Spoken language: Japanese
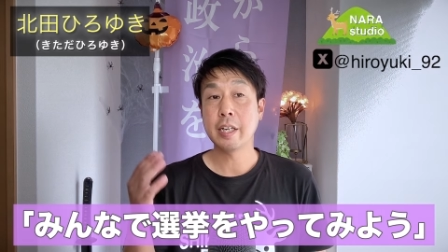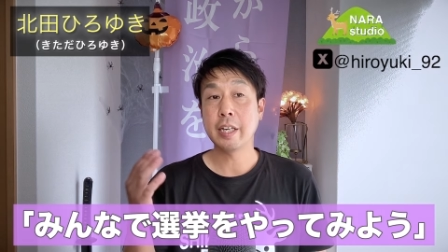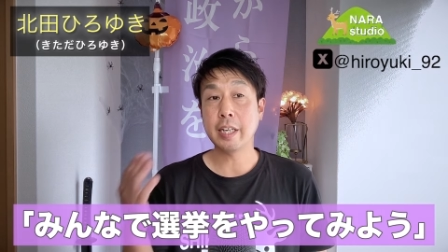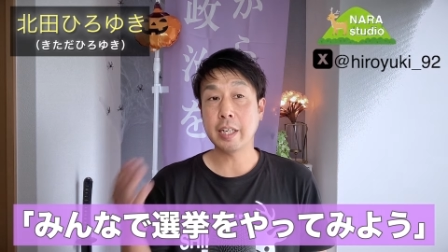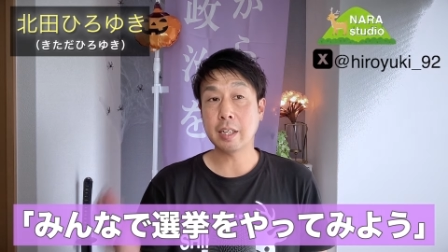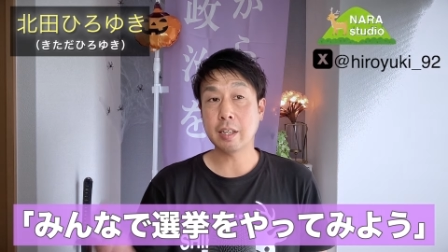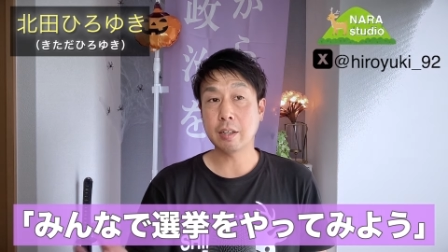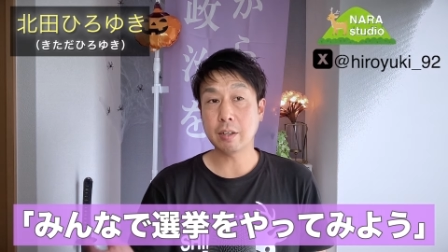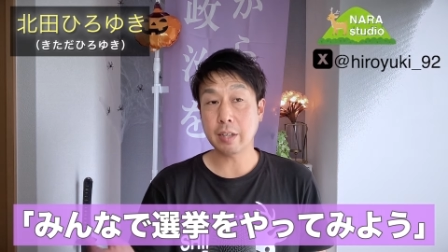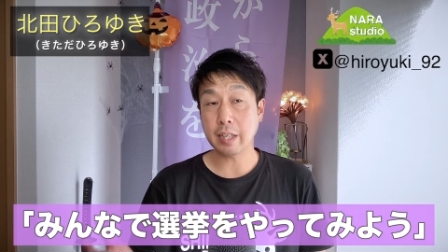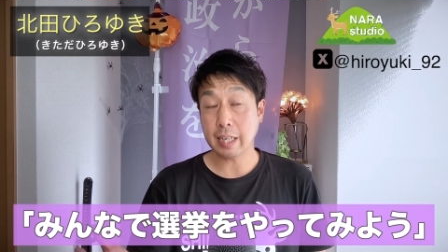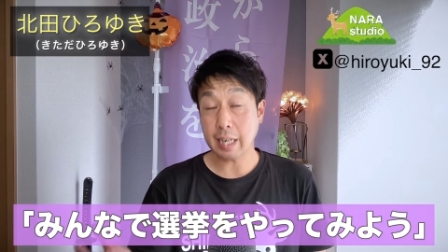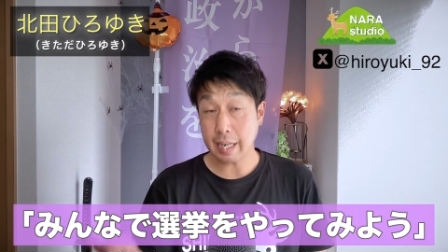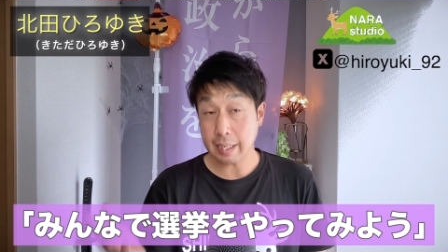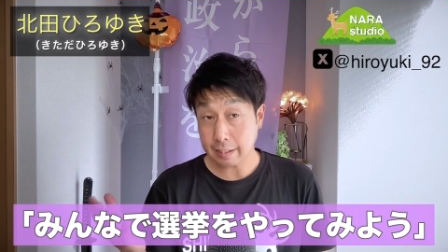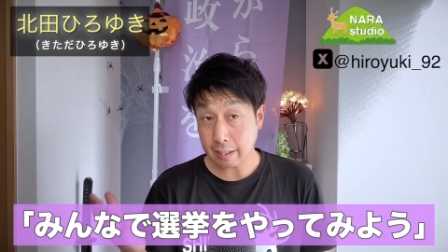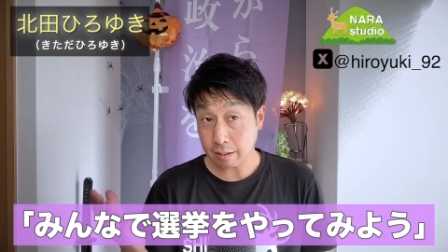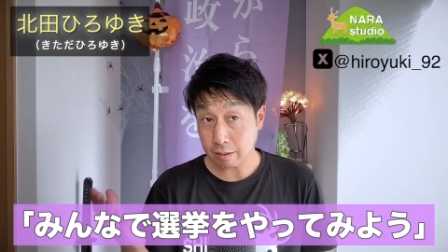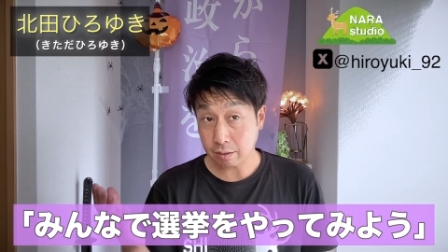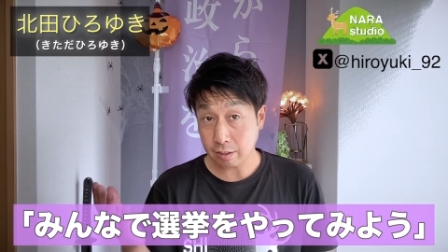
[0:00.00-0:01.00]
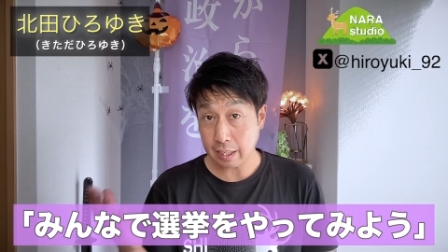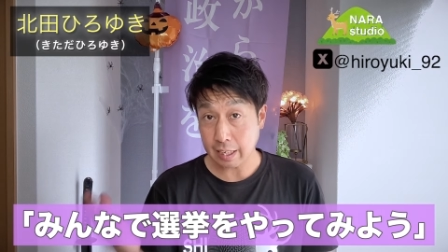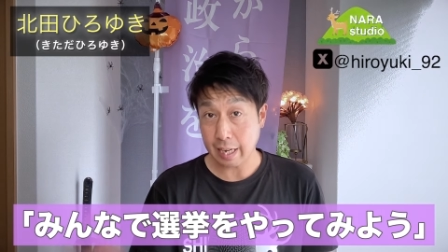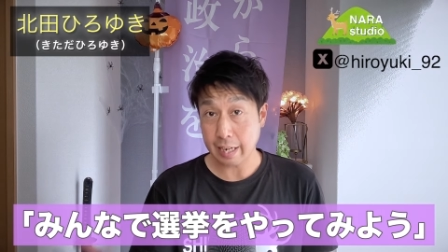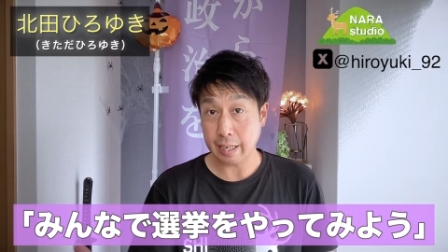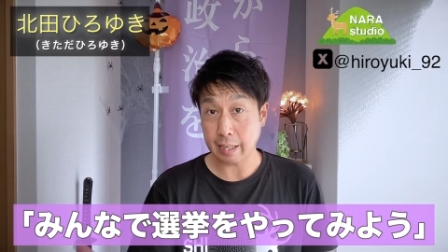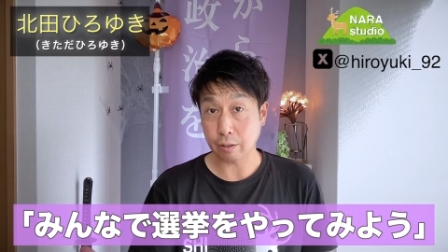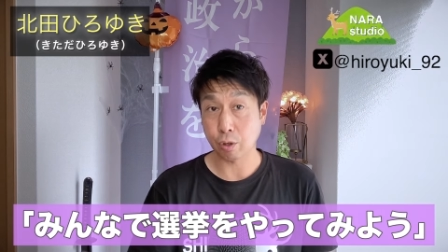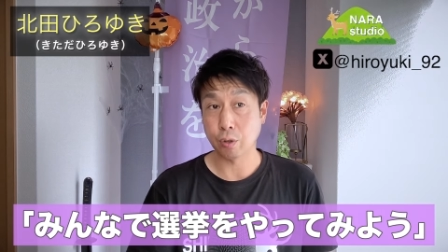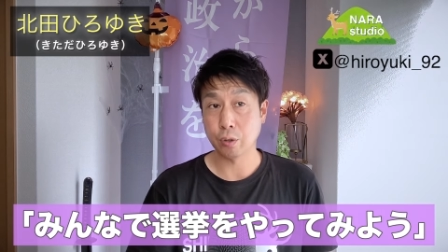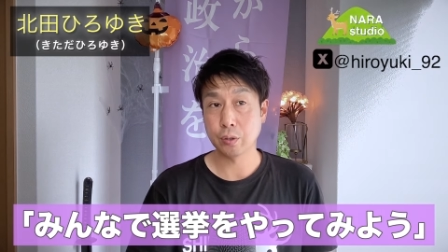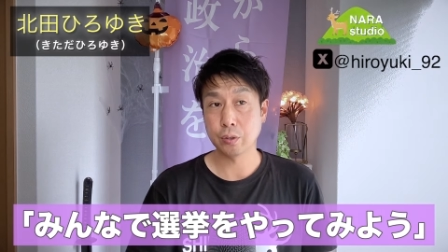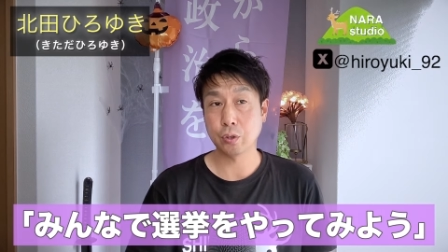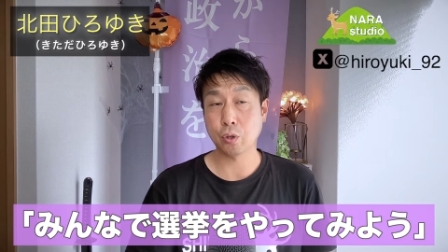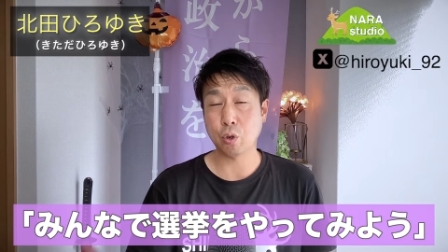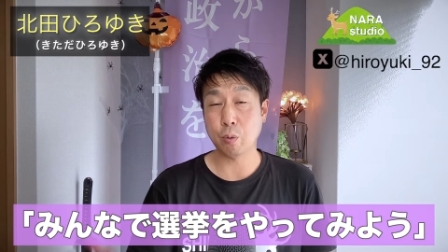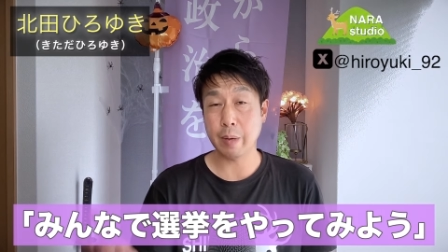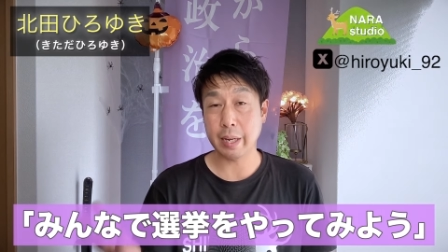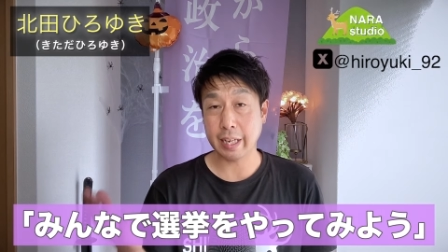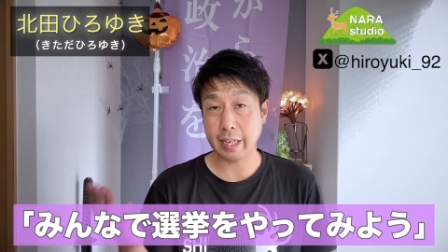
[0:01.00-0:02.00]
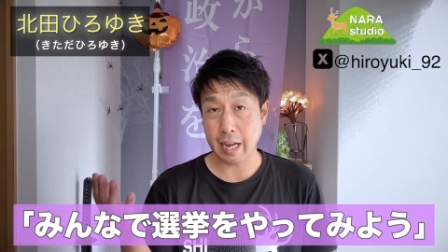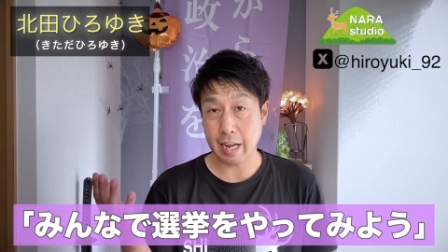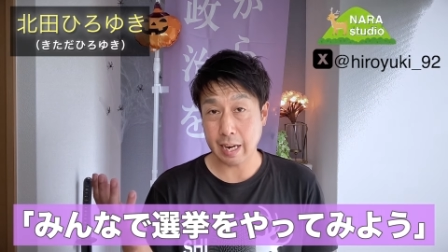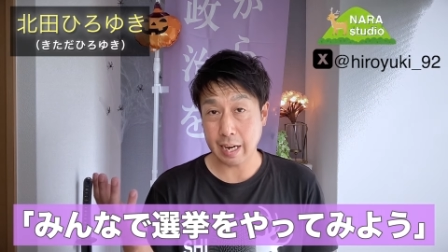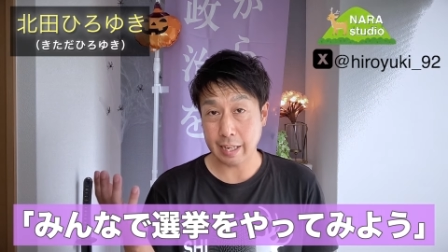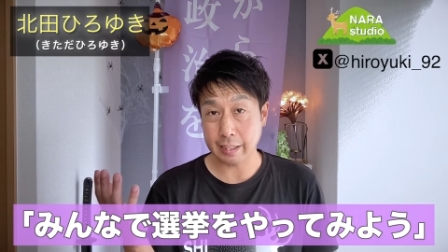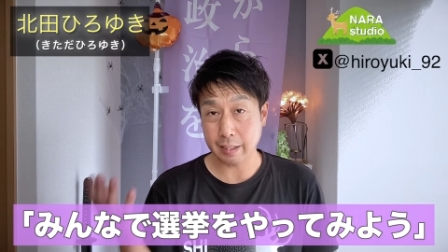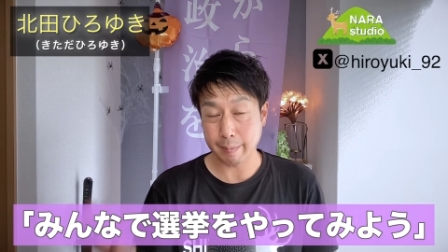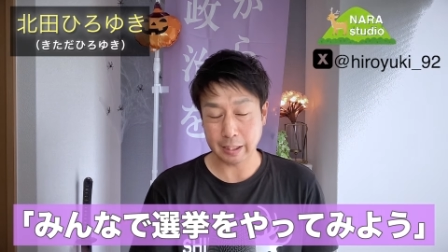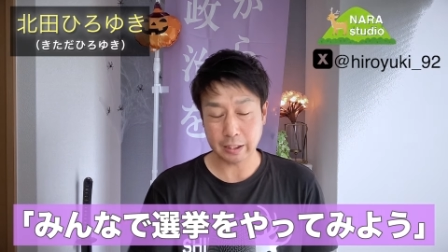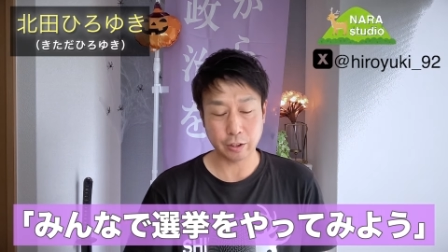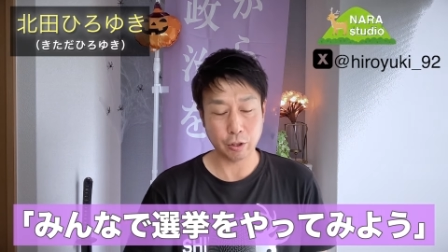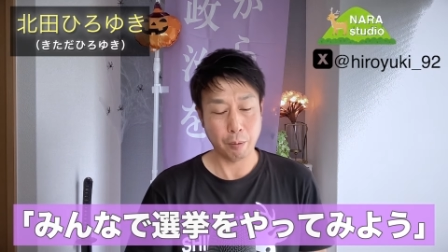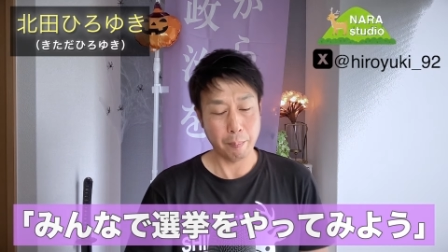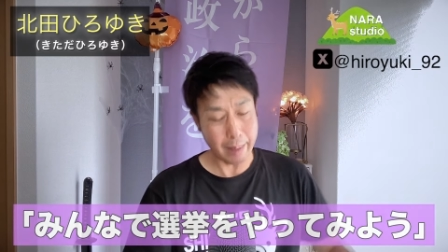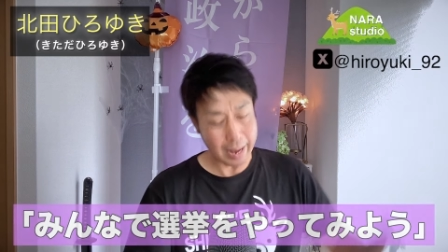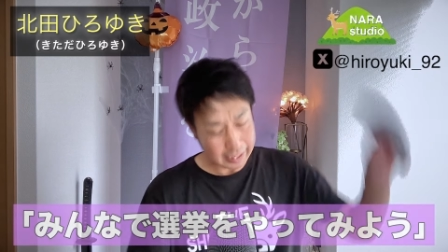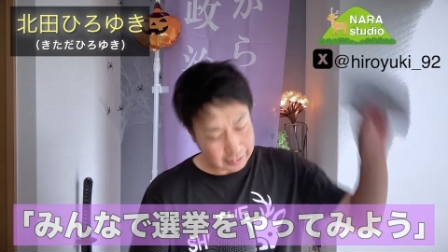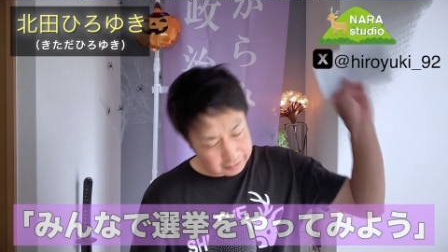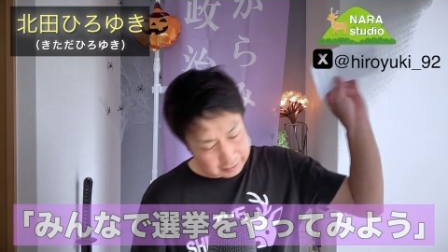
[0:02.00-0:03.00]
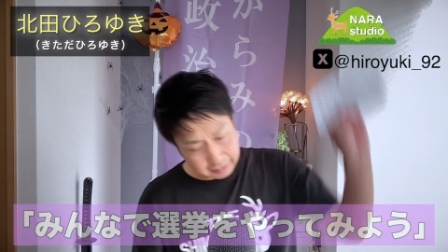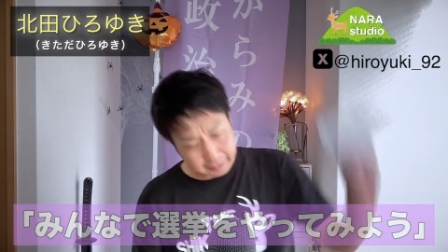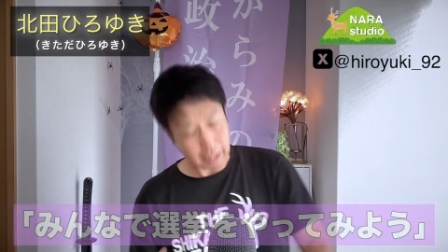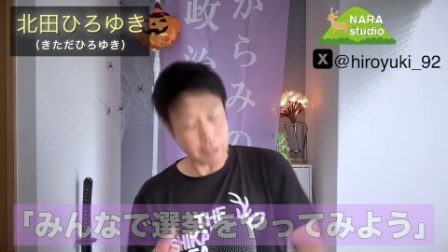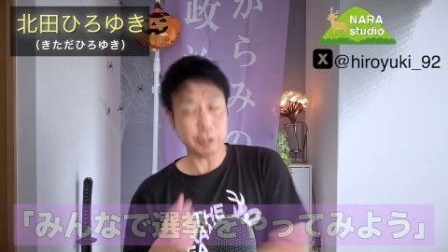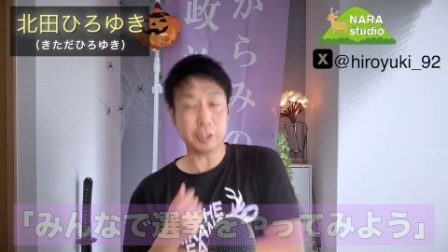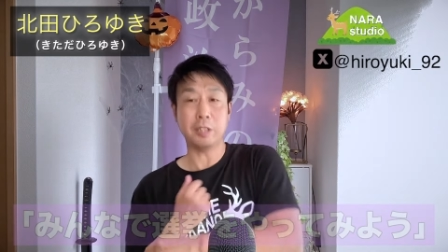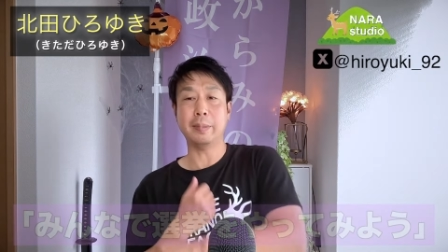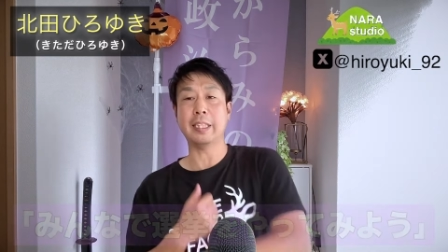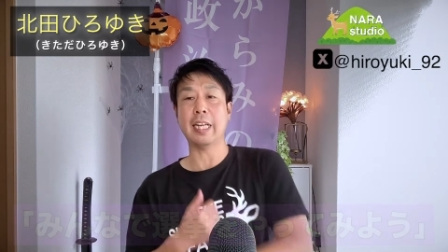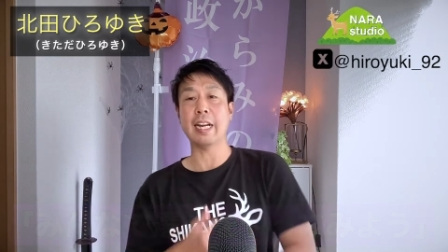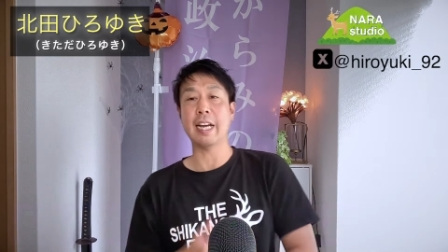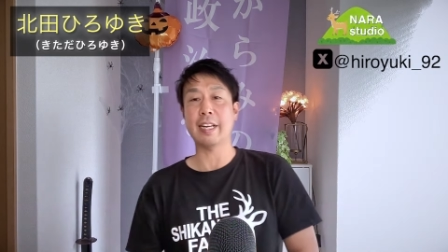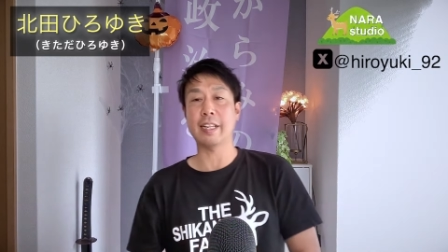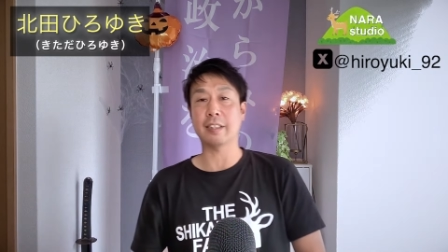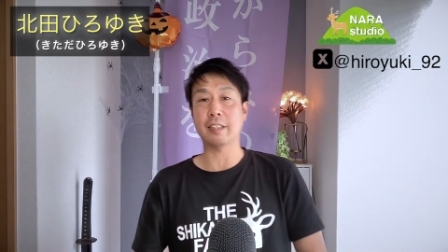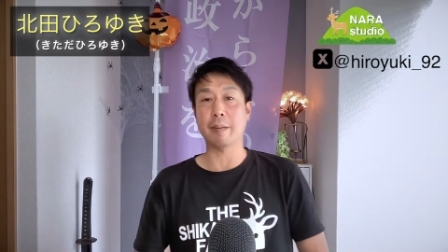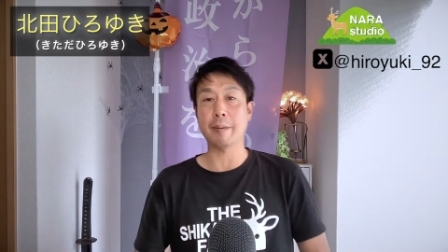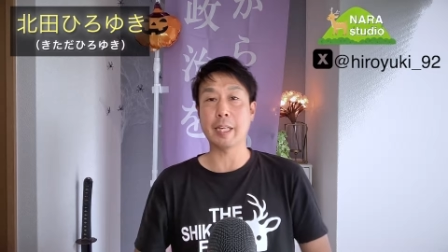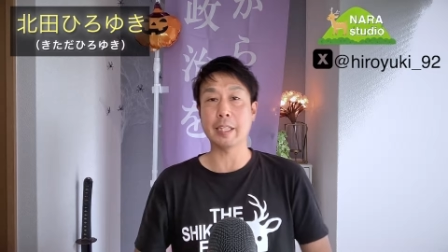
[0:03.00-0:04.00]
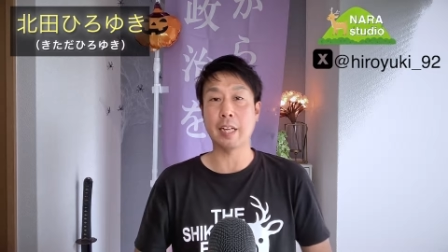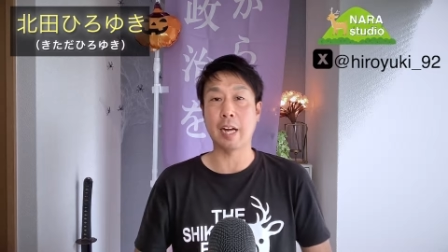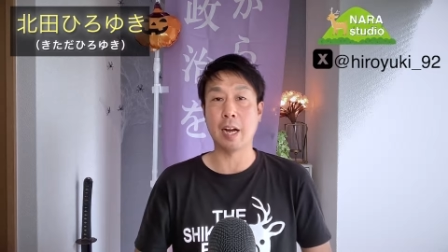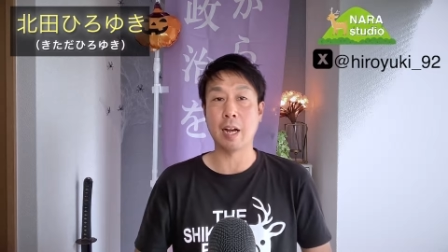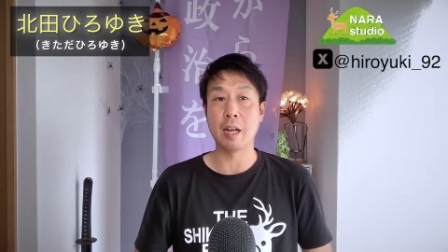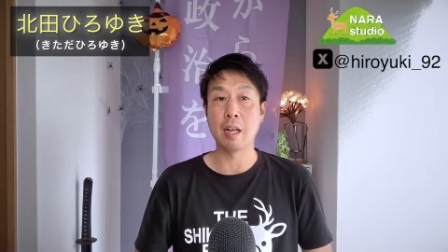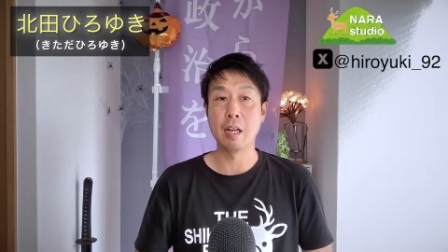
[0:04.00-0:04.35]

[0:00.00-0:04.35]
ひっくり返せるんじゃないかと、そこまで考えてます。めっちゃ楽しみじゃないですか、皆さん。